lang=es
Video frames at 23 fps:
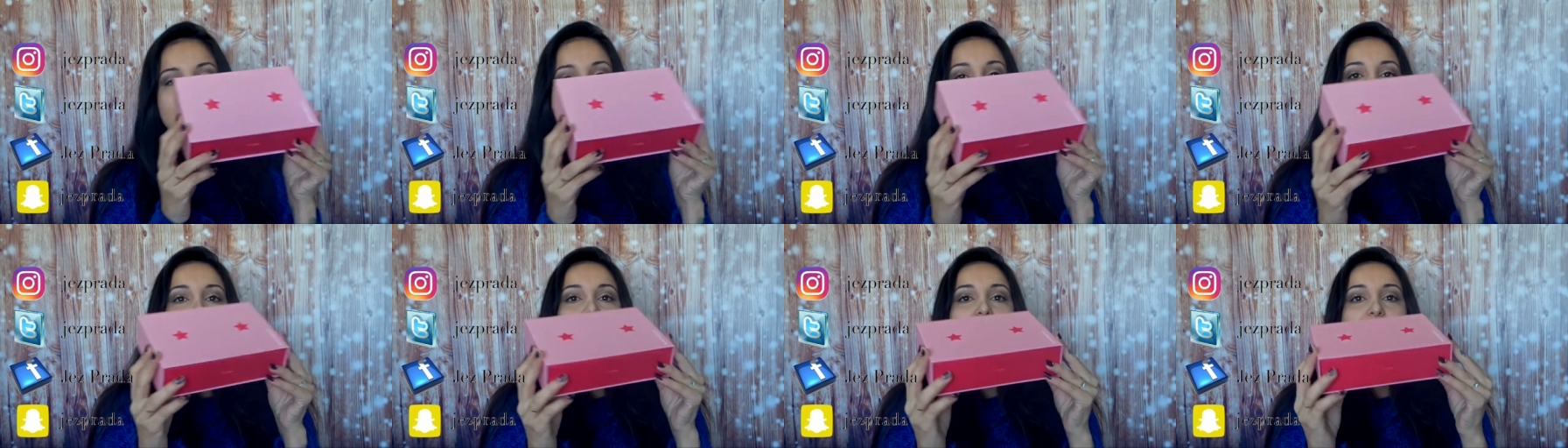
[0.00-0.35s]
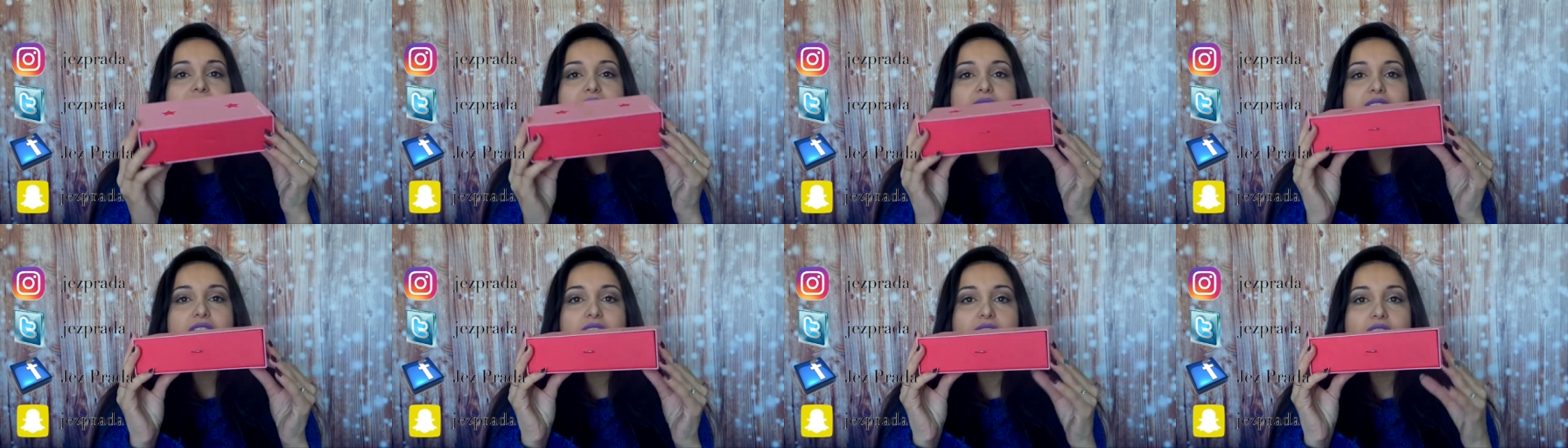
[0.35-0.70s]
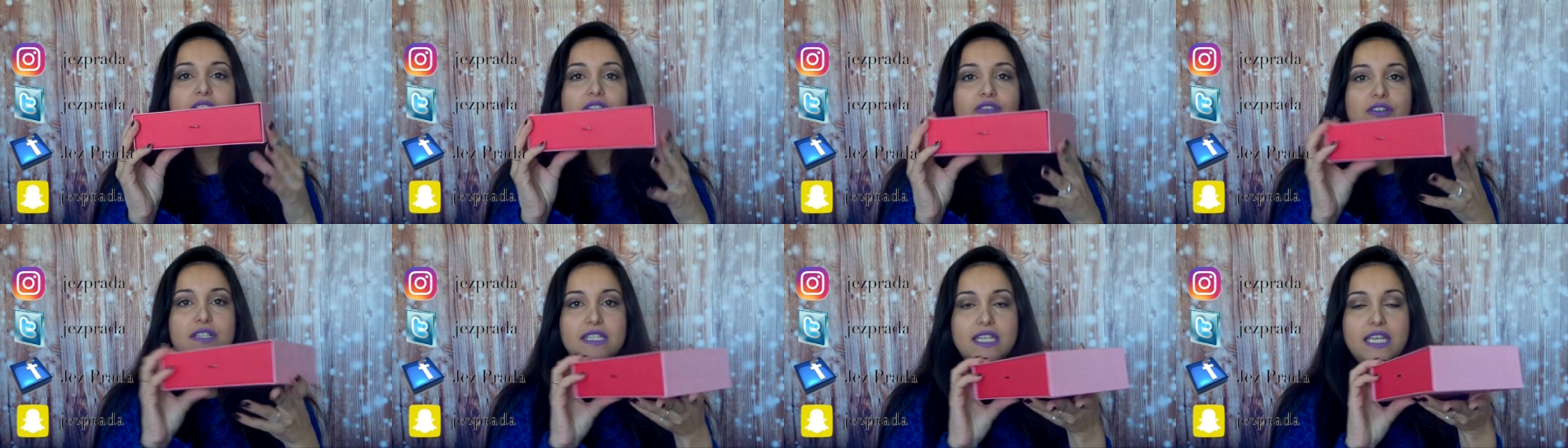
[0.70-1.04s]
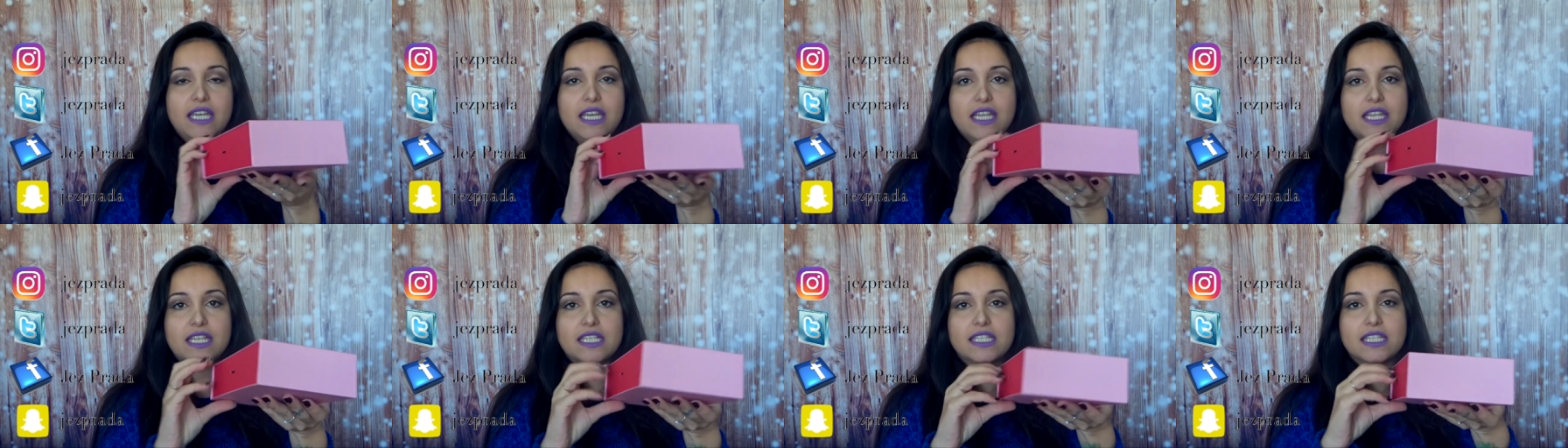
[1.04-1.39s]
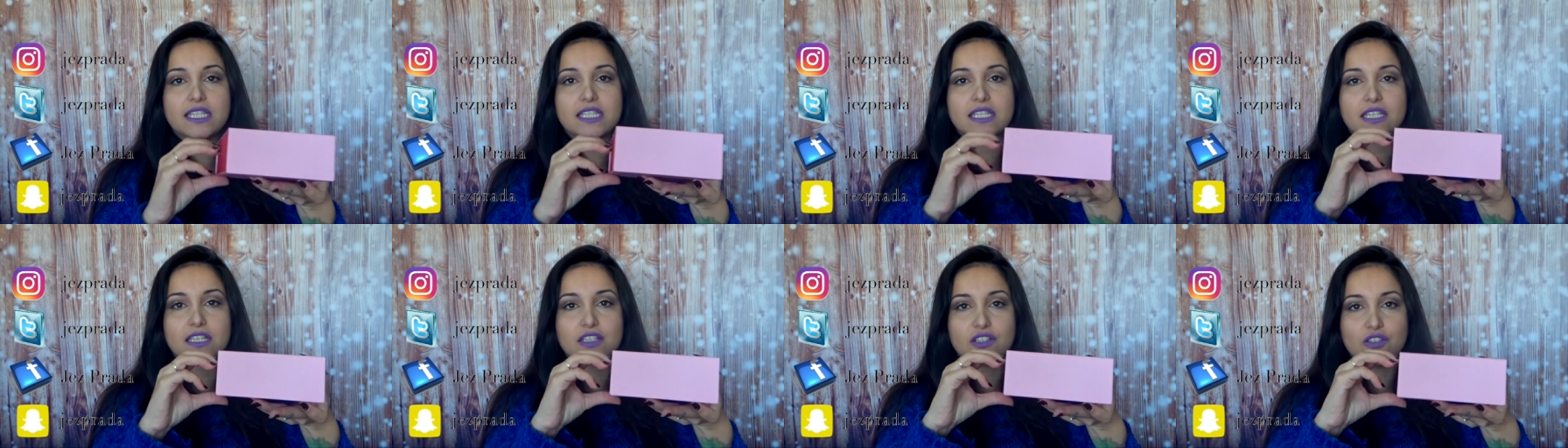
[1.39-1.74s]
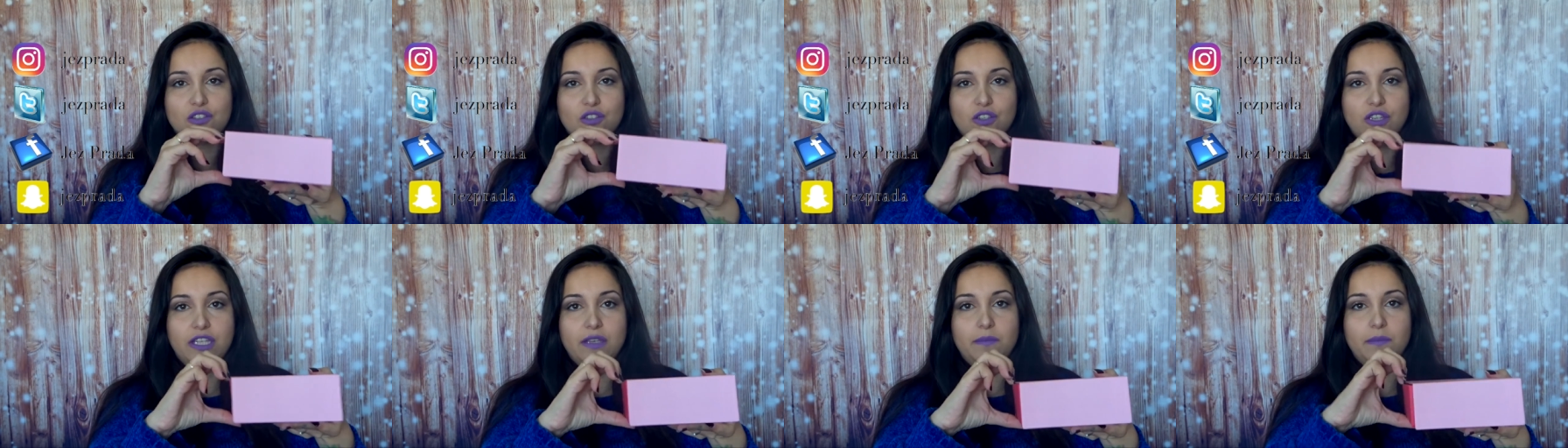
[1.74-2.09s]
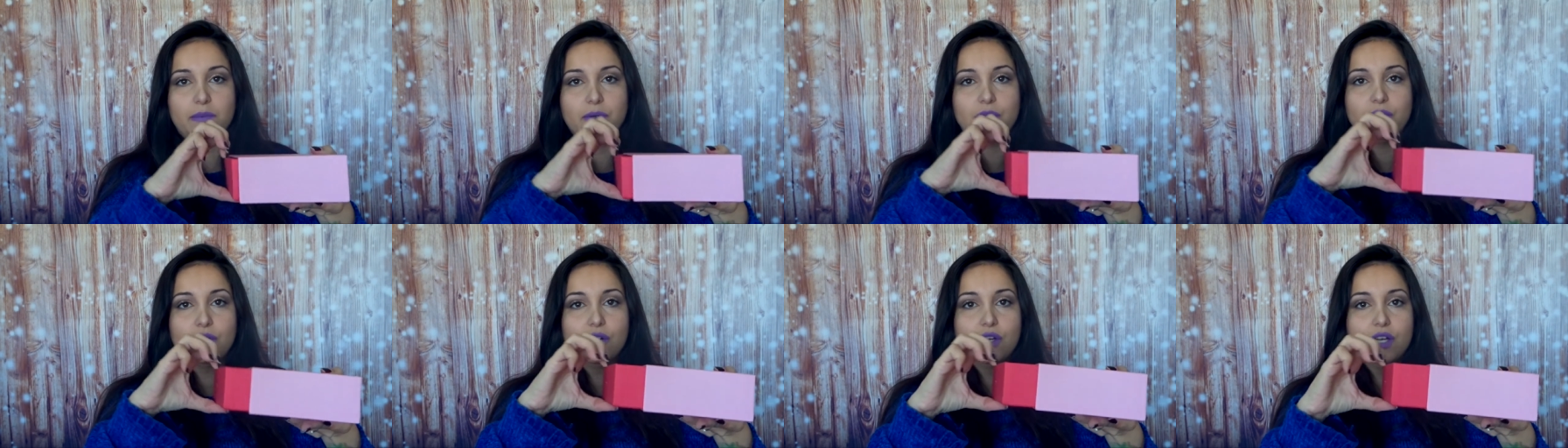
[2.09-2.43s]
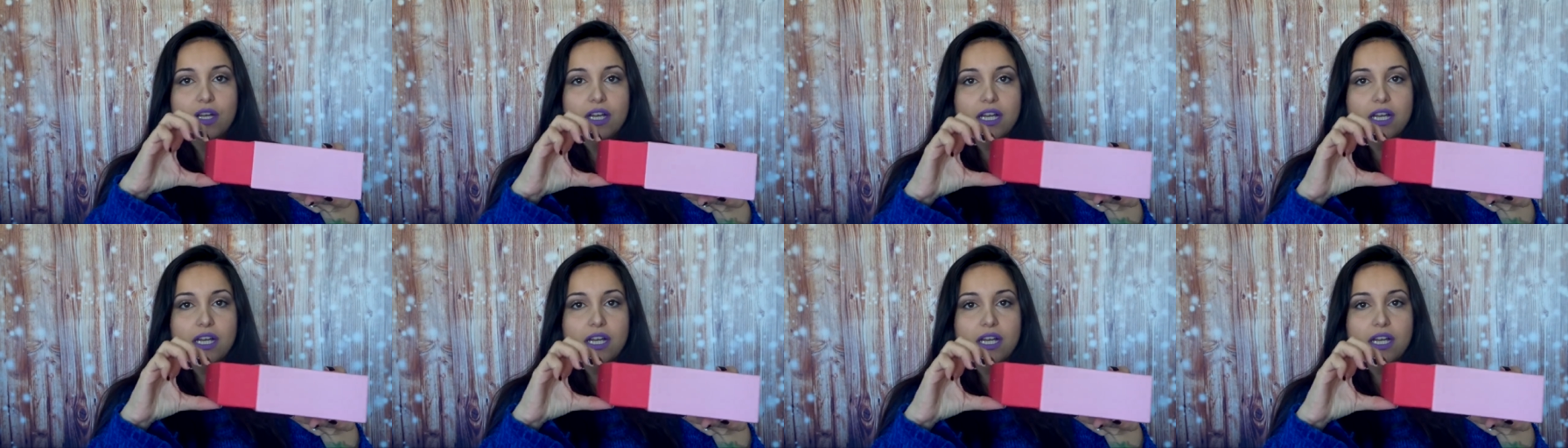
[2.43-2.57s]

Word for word: Este mes ha llegado así, de estas que son tipo